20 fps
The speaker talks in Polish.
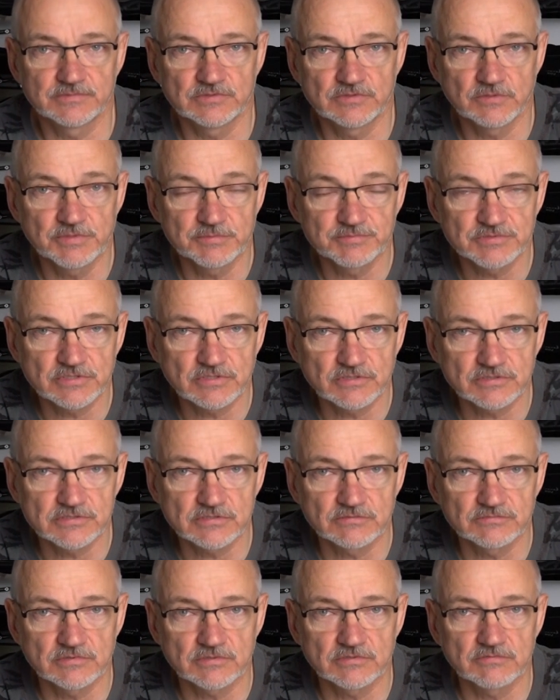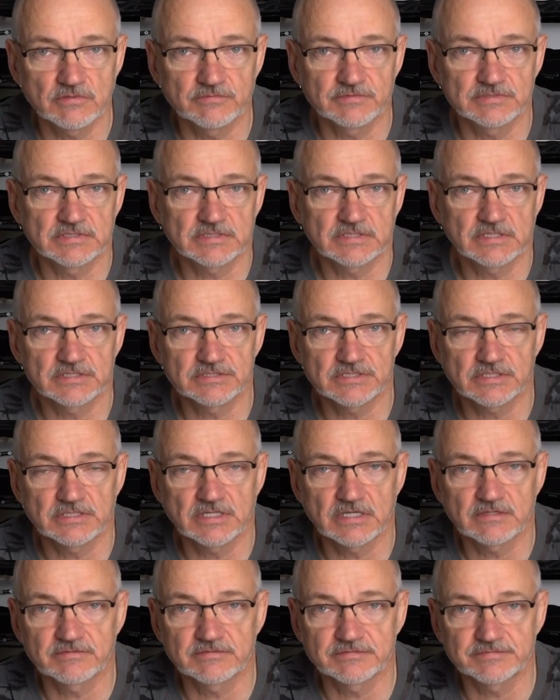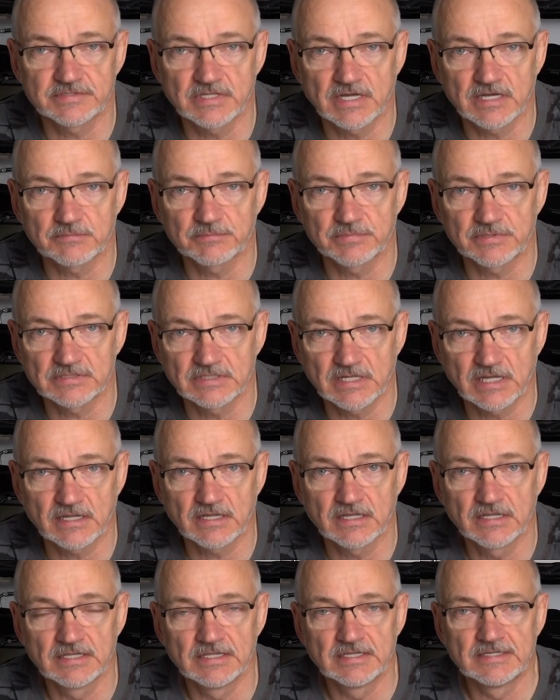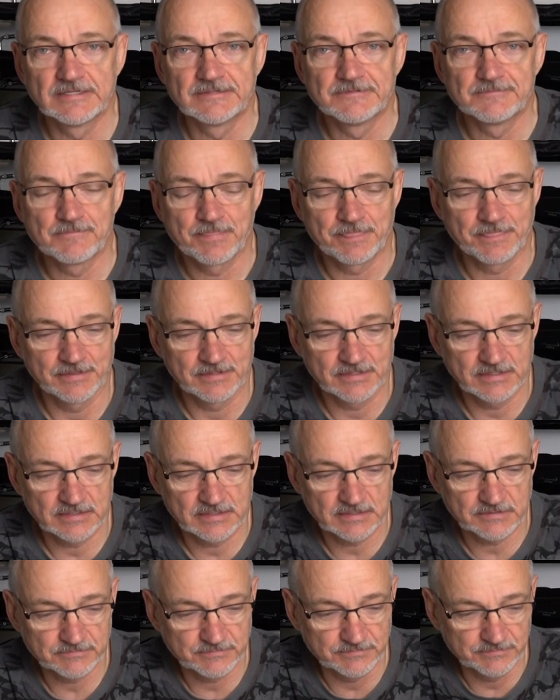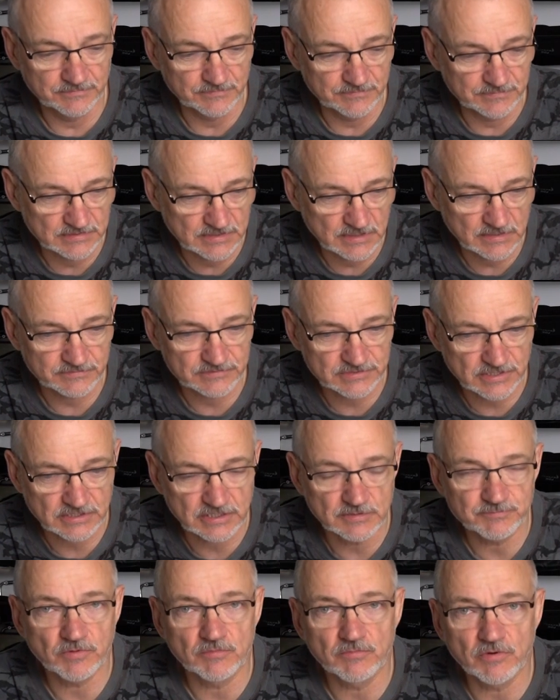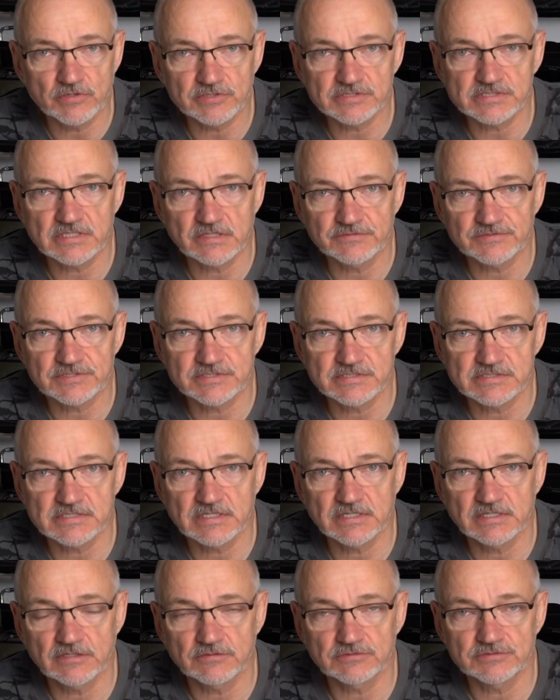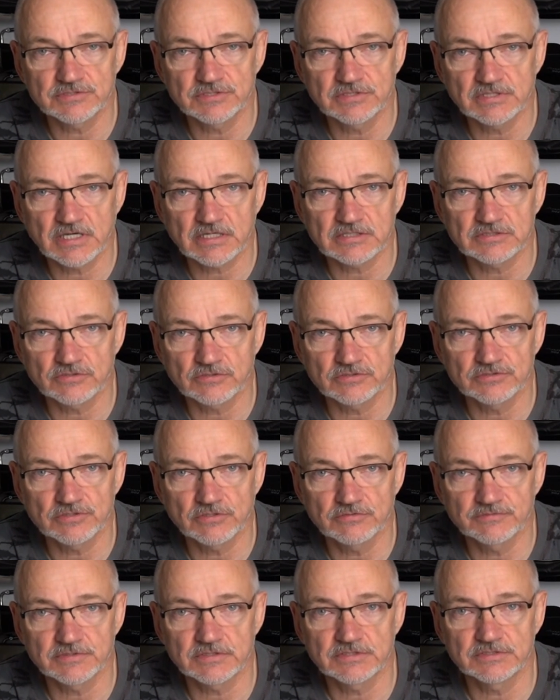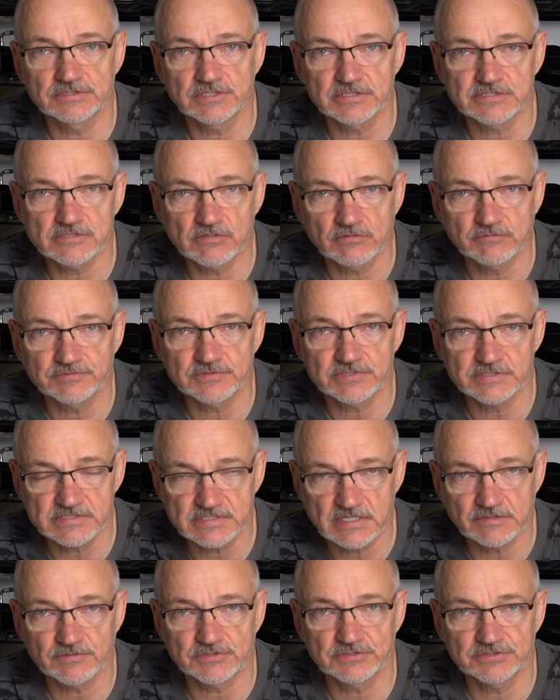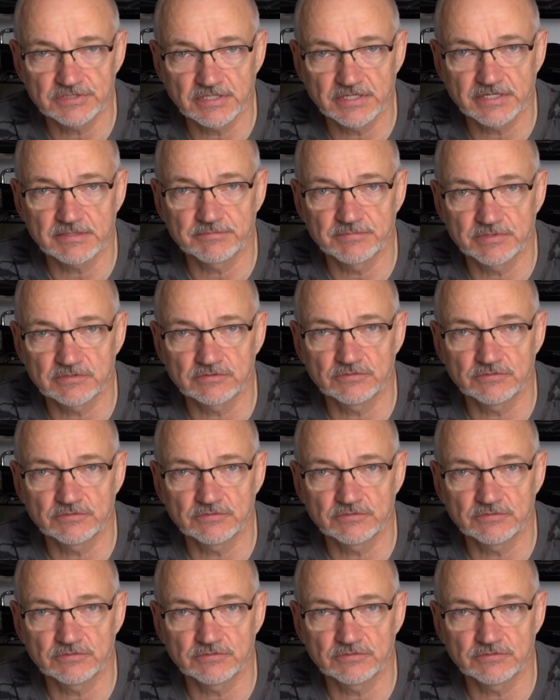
tu mi przychodzą do głowy takie rzeki jak Wda, Brda, y, te rzeki pomorskie wszystkie na odcinkach trociowych, gdzie są wszystkie właściwie ryby,